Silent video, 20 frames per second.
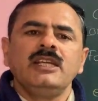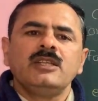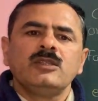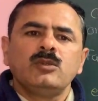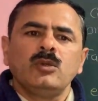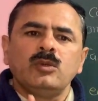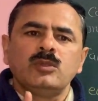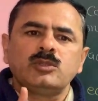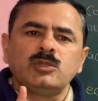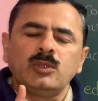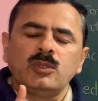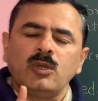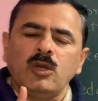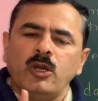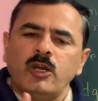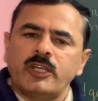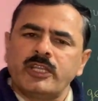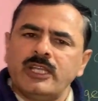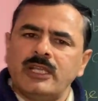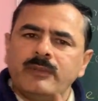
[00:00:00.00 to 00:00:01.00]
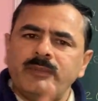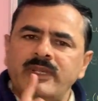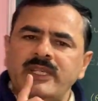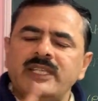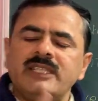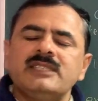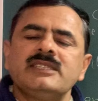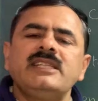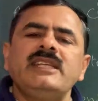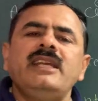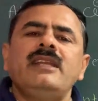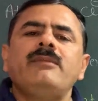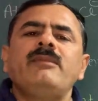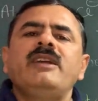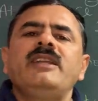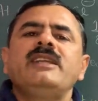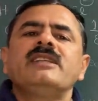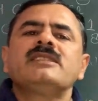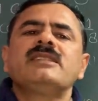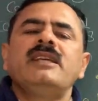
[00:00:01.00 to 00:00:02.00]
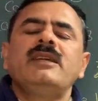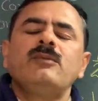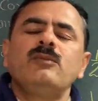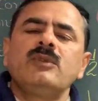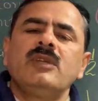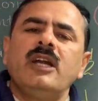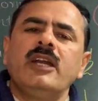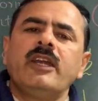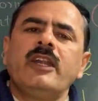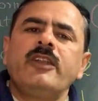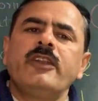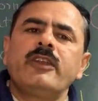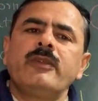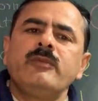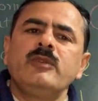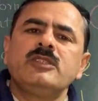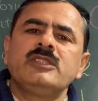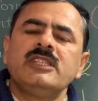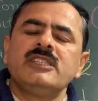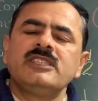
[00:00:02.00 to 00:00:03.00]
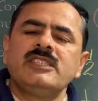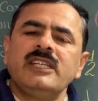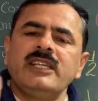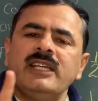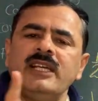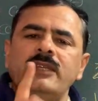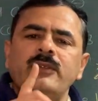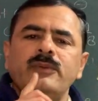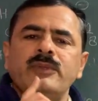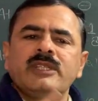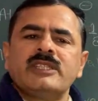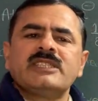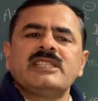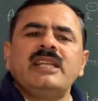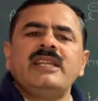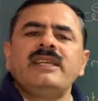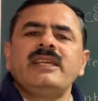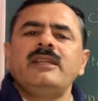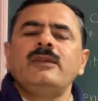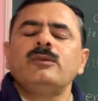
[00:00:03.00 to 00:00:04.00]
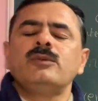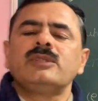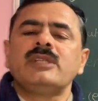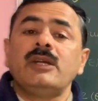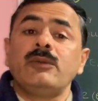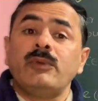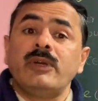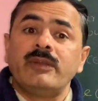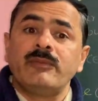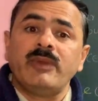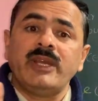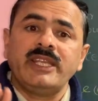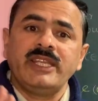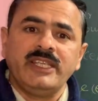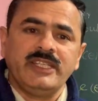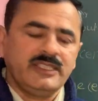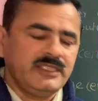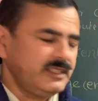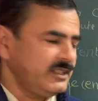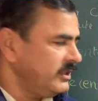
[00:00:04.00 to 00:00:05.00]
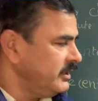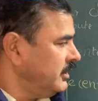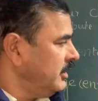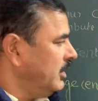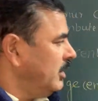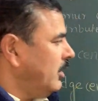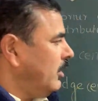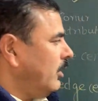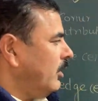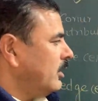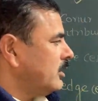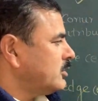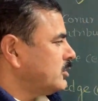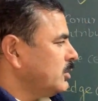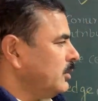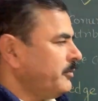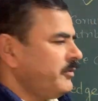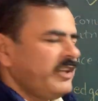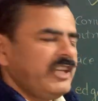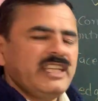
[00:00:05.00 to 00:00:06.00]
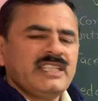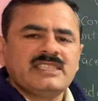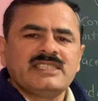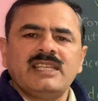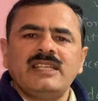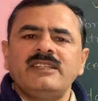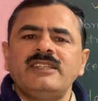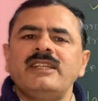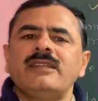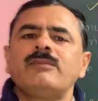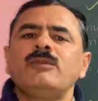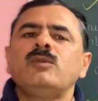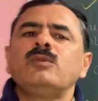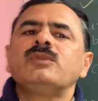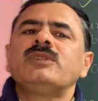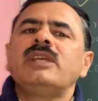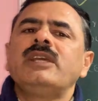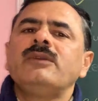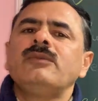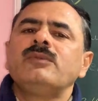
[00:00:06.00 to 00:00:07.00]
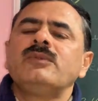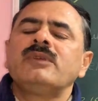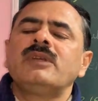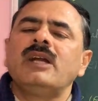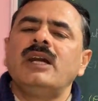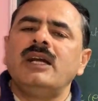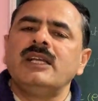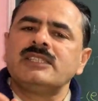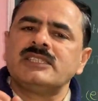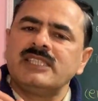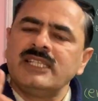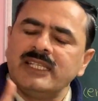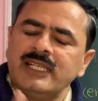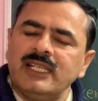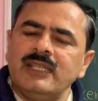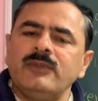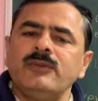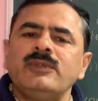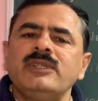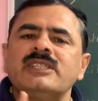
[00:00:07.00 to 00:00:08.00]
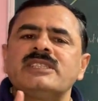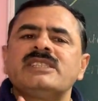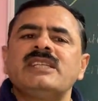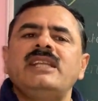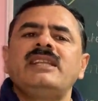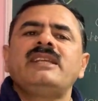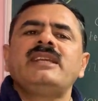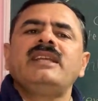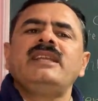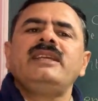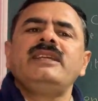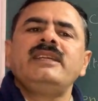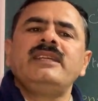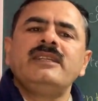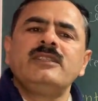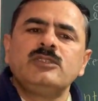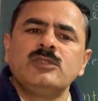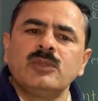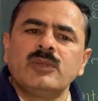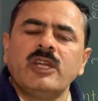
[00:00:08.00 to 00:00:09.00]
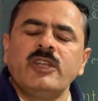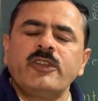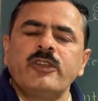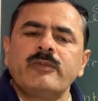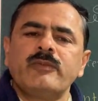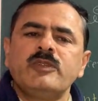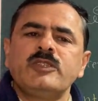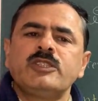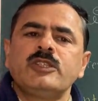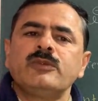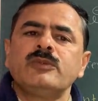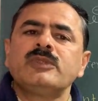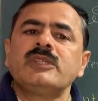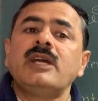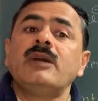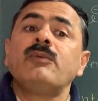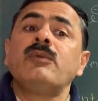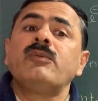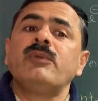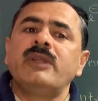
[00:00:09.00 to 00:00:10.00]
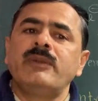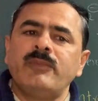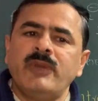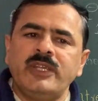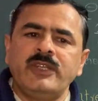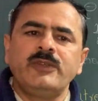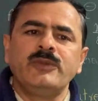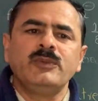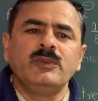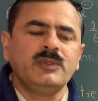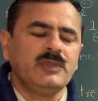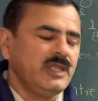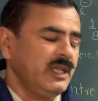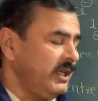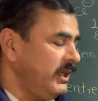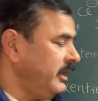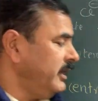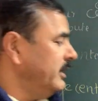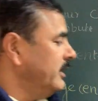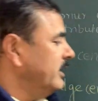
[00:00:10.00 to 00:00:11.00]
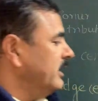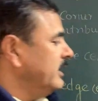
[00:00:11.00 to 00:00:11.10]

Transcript: तो जो कॉर्नर में सीएल माइनस है उनका कंट्रीब्यूशन सिंगल यूनिट सेल के लिए होता है वन बाई एट और जो फेस सेंटर में होते हैं उनका सिंगल यूनिट सेल के लिए जो कंट्रीब्यूशन होता है वो वन बाई टू होता है